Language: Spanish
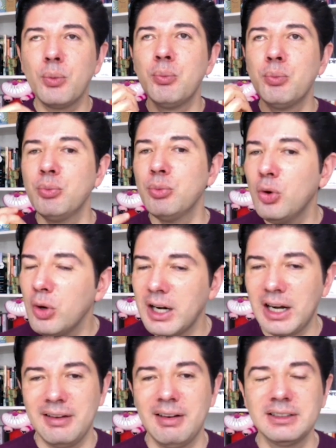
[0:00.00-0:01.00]
muy
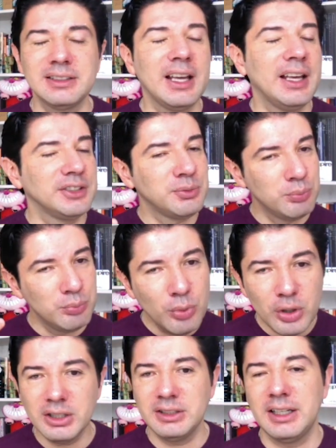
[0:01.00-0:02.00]
relevante, es
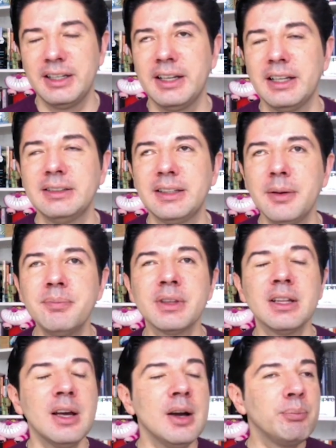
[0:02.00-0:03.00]
muy inteligente,
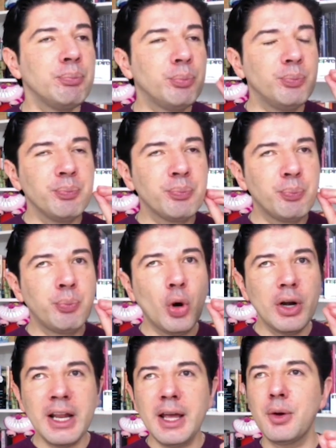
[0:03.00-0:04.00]

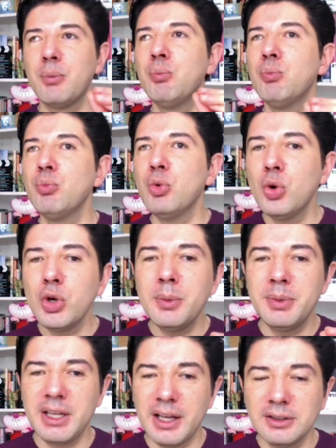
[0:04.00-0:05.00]
pone muy
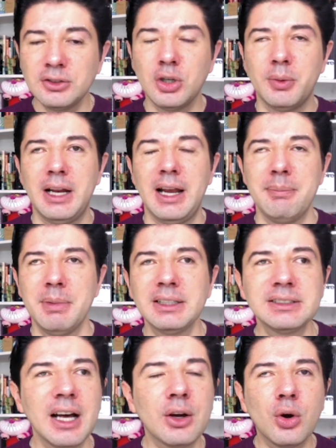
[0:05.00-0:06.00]
bien sobre la
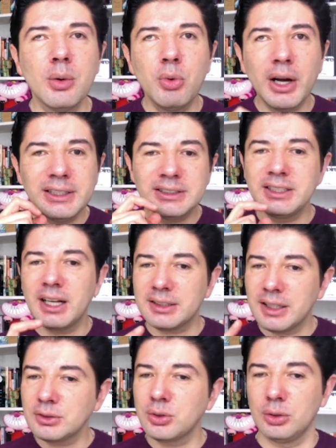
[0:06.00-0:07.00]
mesa cómo hay
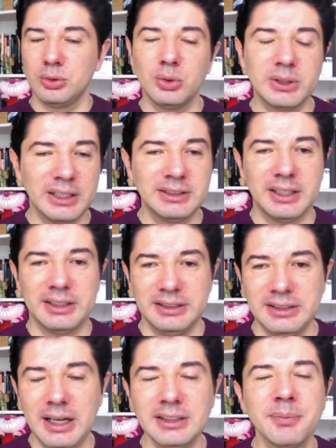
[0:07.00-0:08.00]
ciertas conductas que
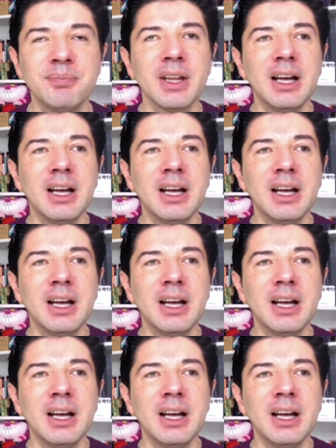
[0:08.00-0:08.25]
quizás